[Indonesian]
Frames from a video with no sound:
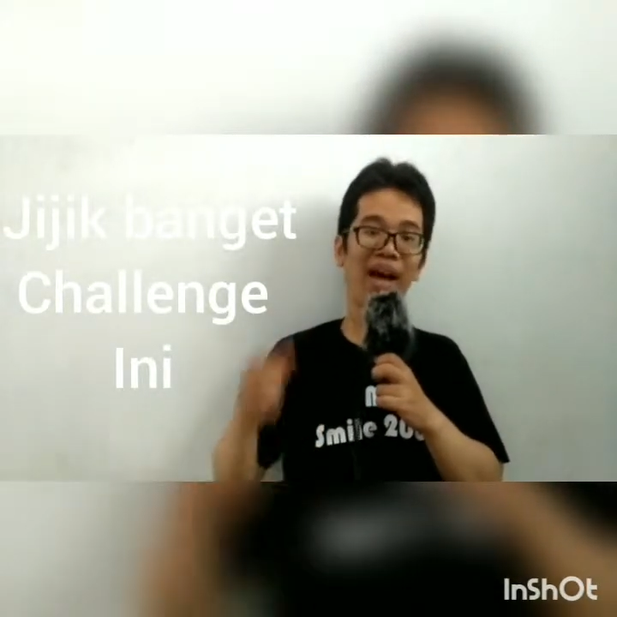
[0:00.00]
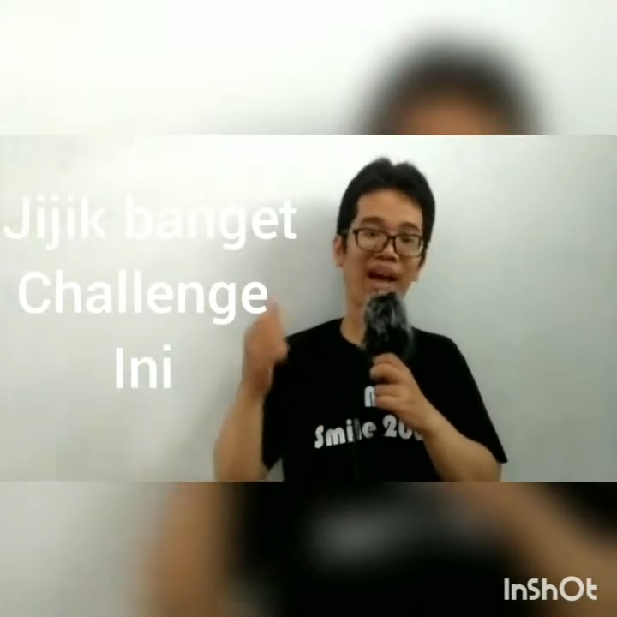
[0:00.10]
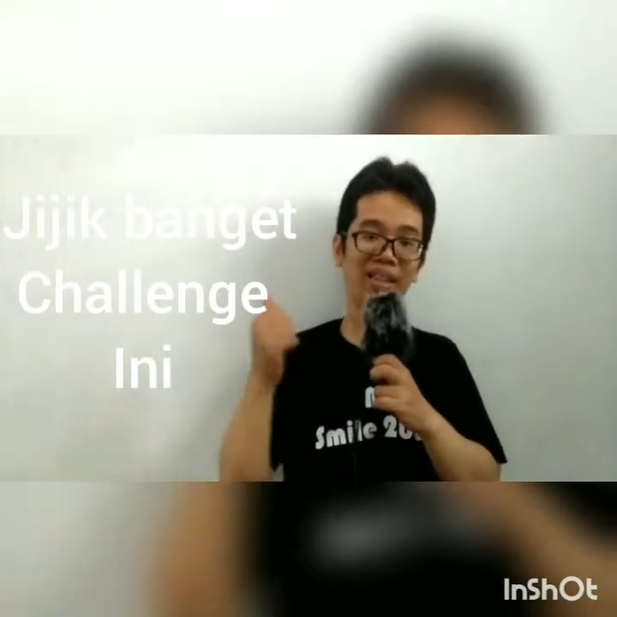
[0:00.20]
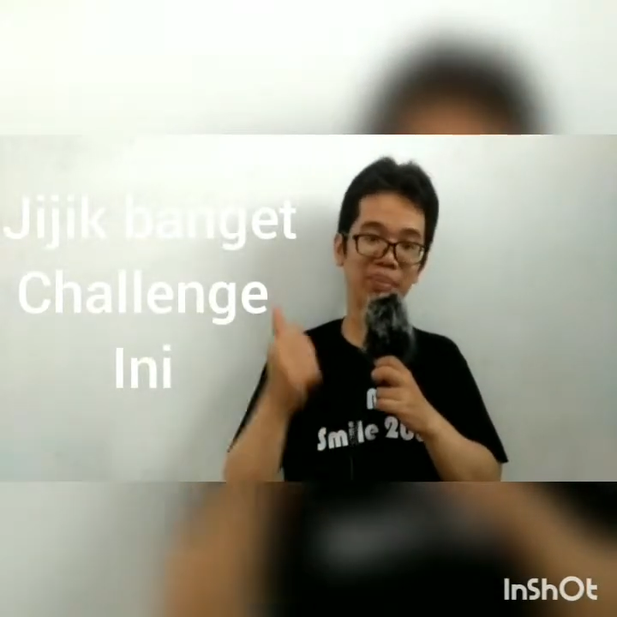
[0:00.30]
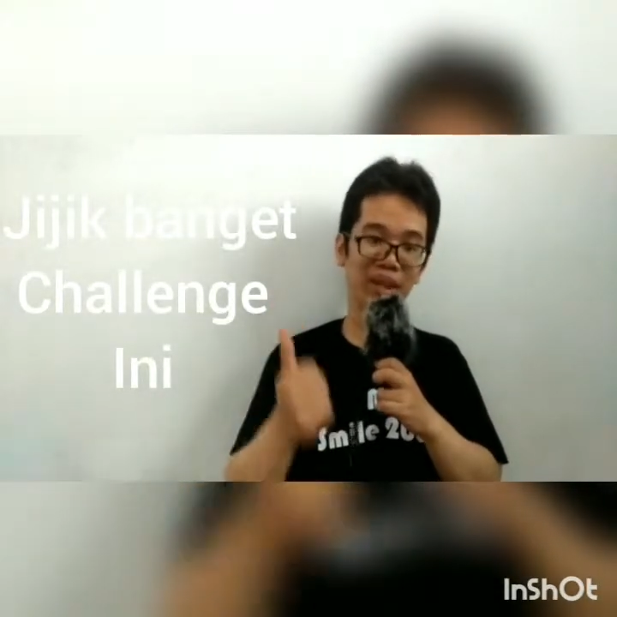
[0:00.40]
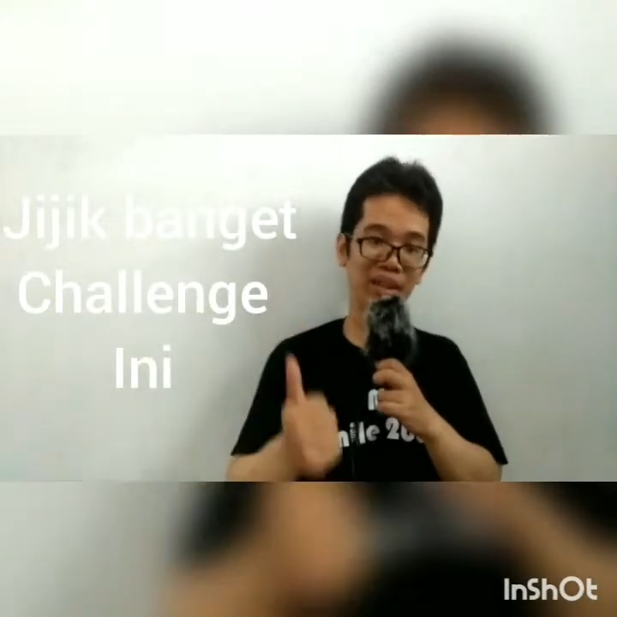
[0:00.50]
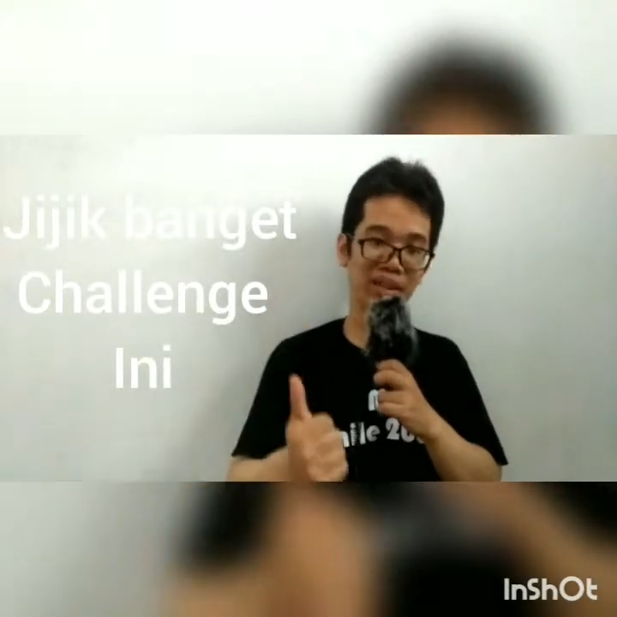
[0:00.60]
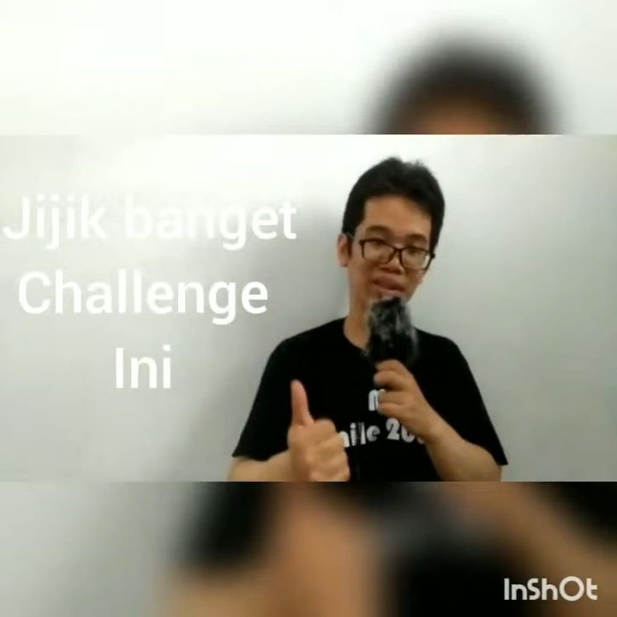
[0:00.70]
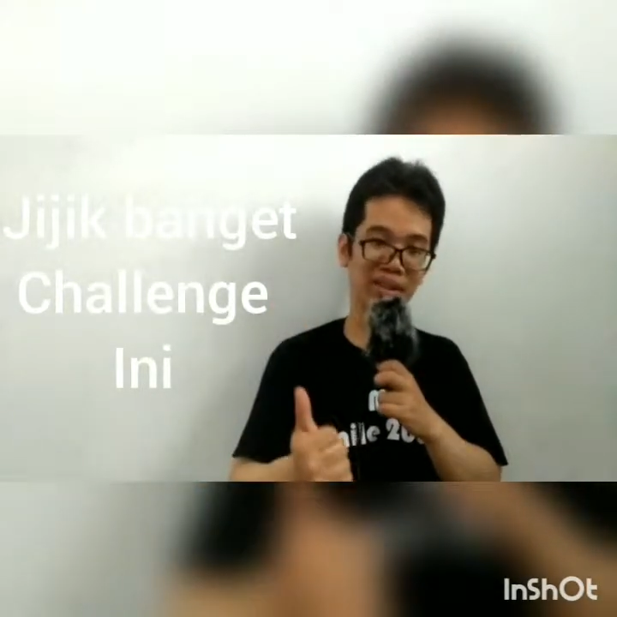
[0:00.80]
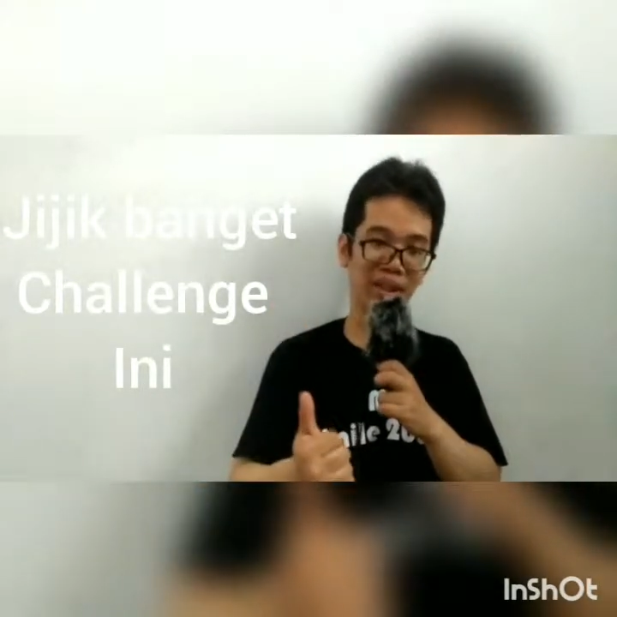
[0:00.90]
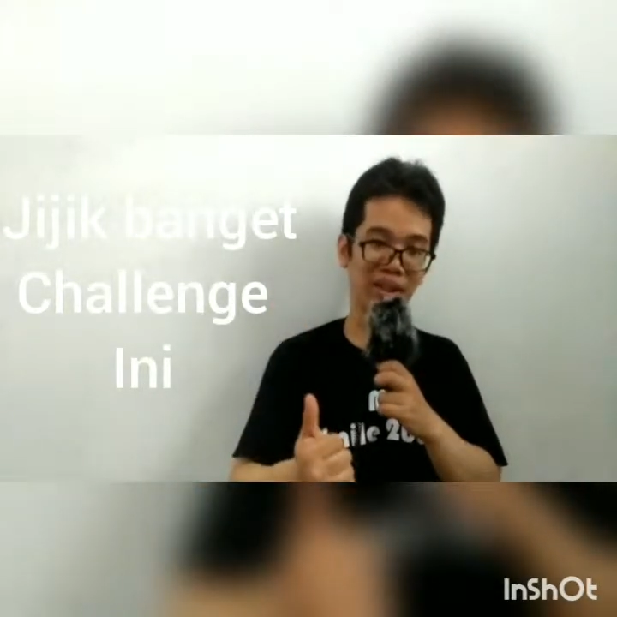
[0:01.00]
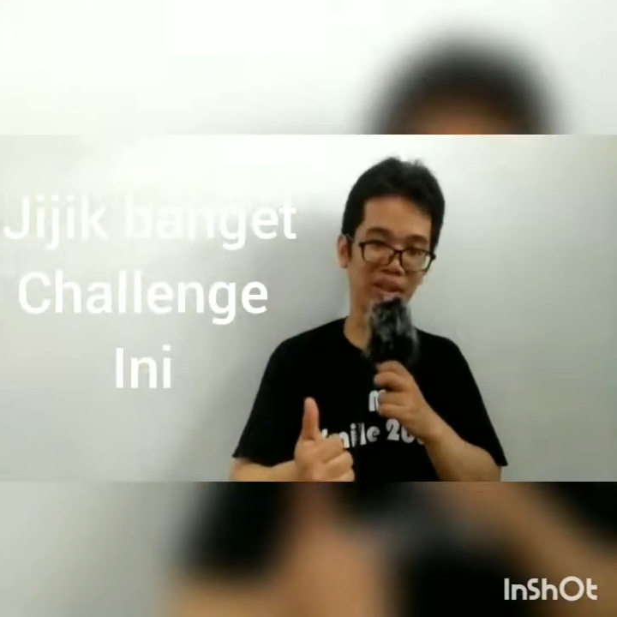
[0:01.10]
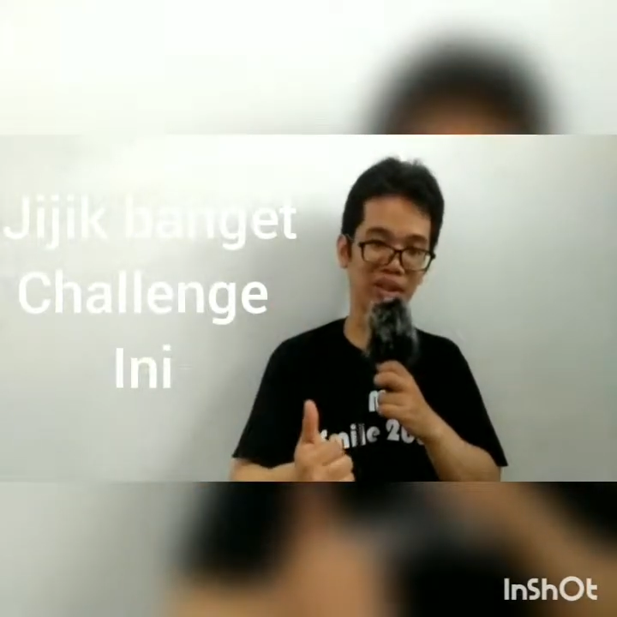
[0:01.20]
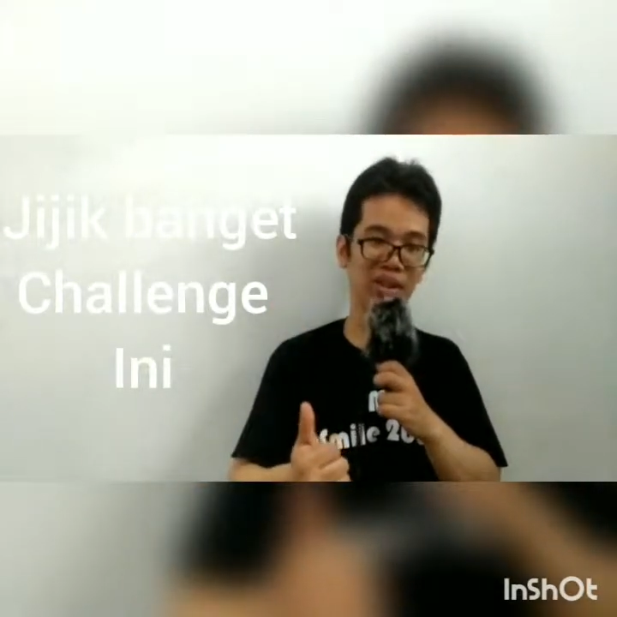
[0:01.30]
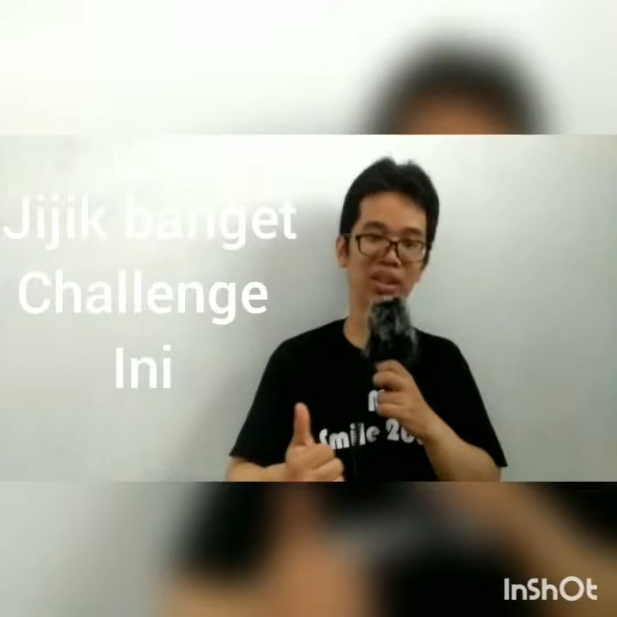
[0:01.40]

Ice Bucket Challenge